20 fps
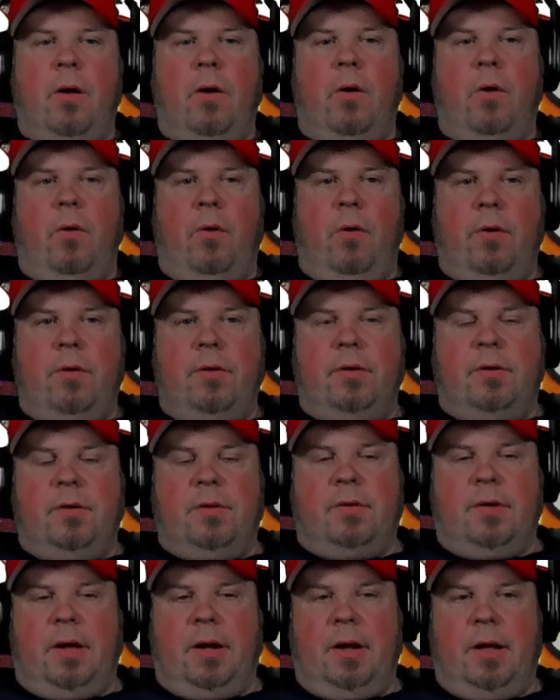und
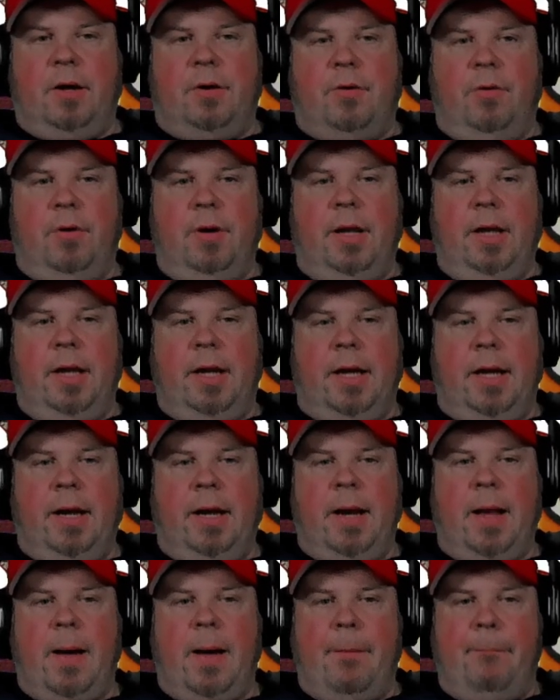seiner
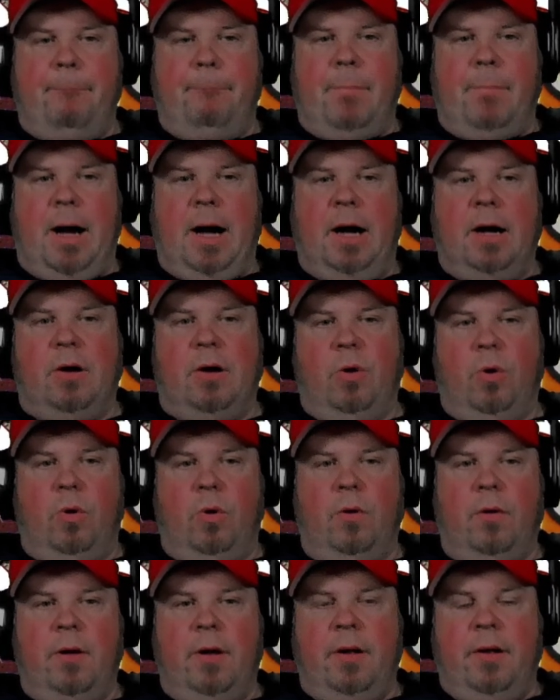Kollegin Margot,
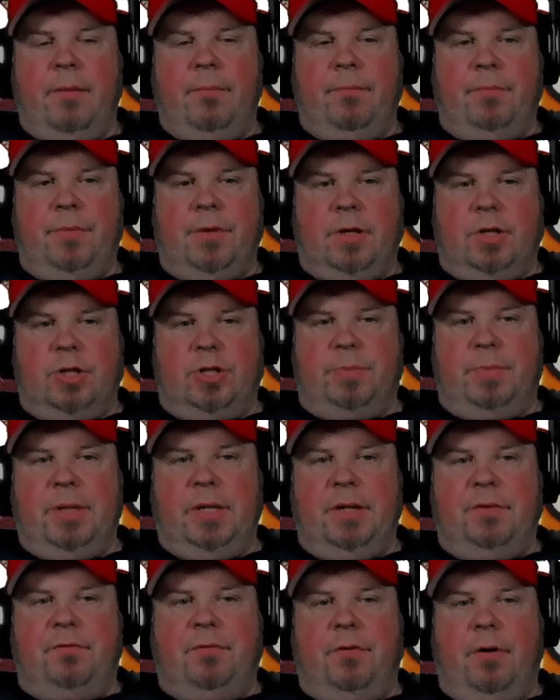
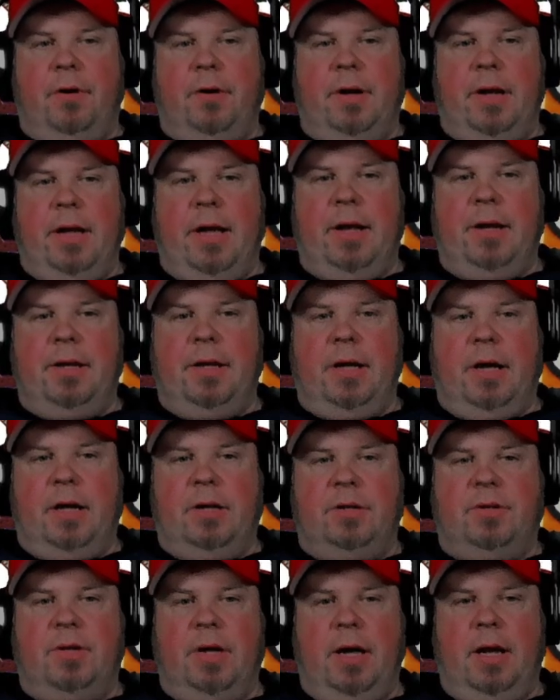gespielt von Anya
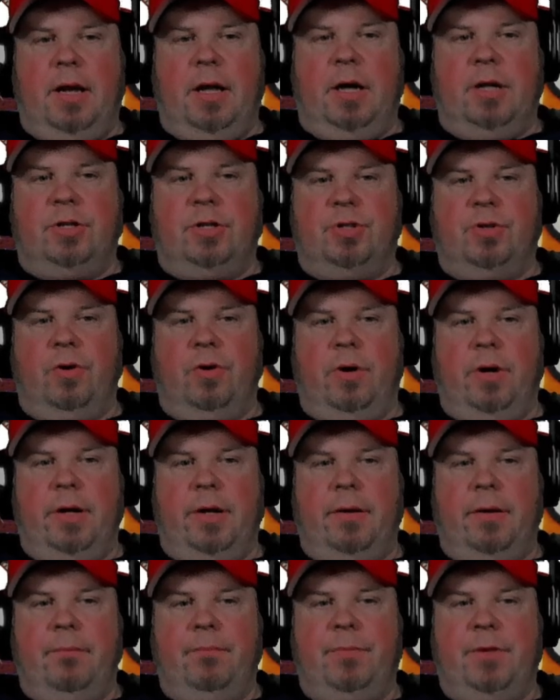
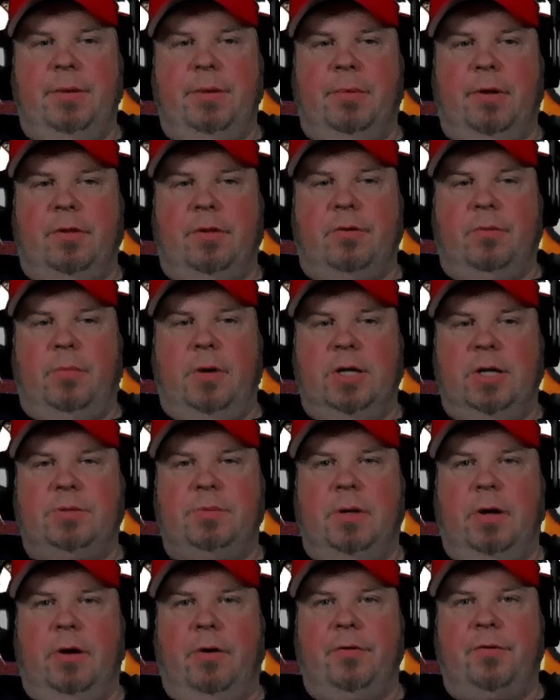Taylor-Joy, die man zum
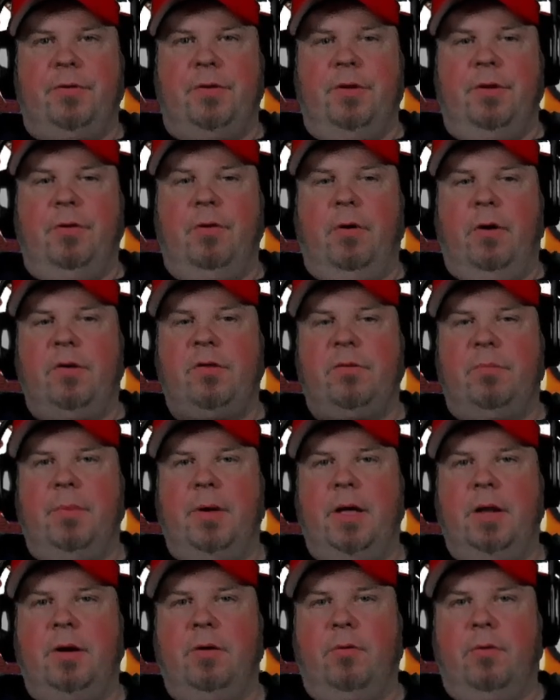Beispiel aus The
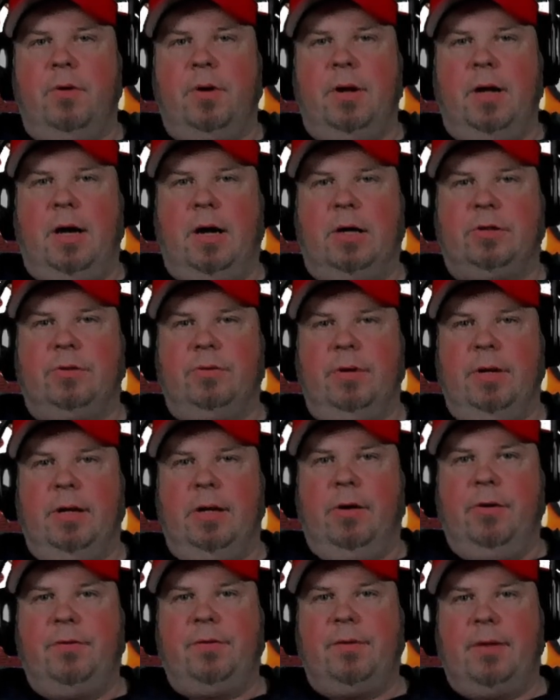Northman oder aktuell
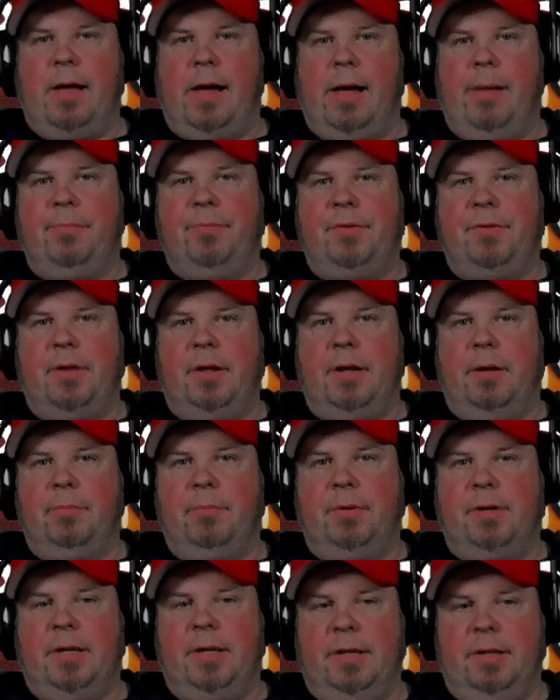aus
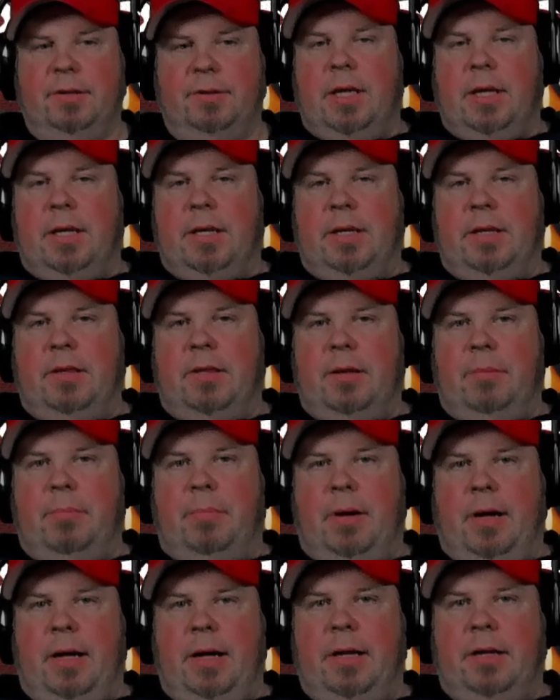Amsterdam kennt. Diese
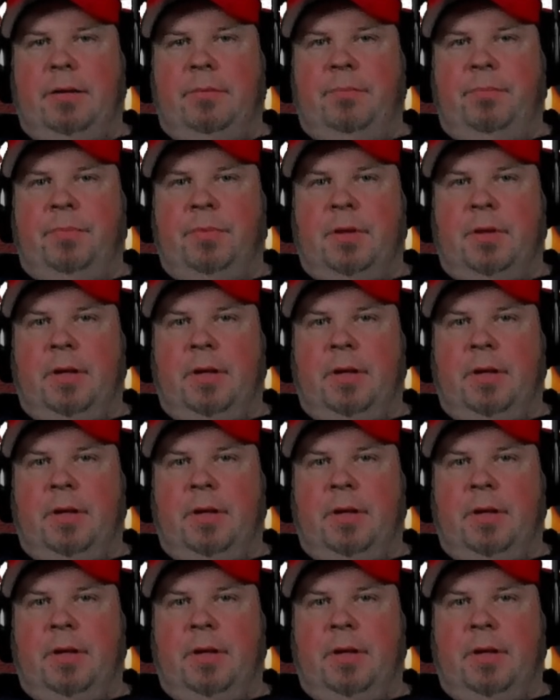beiden